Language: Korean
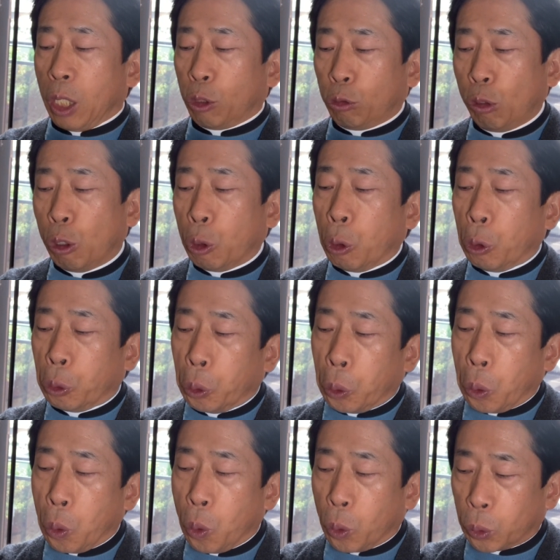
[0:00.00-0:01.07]
뚫고
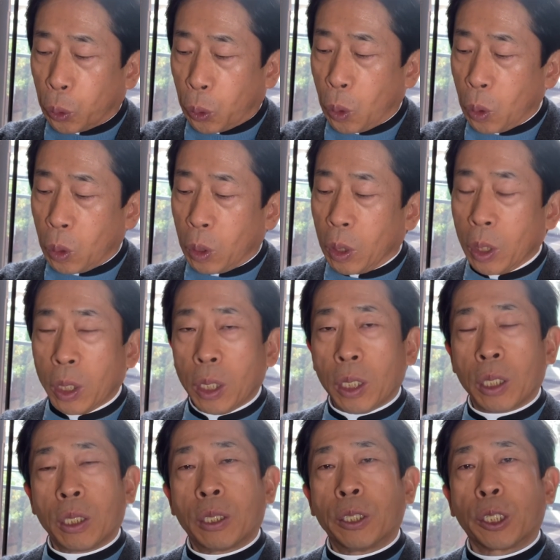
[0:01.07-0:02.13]
들어오도록
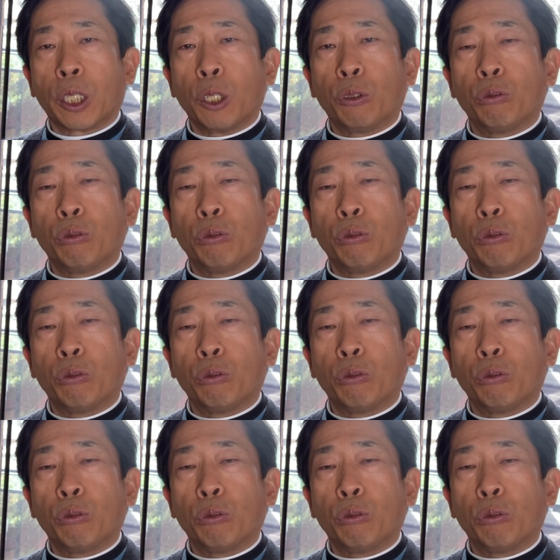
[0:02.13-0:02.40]
그렇게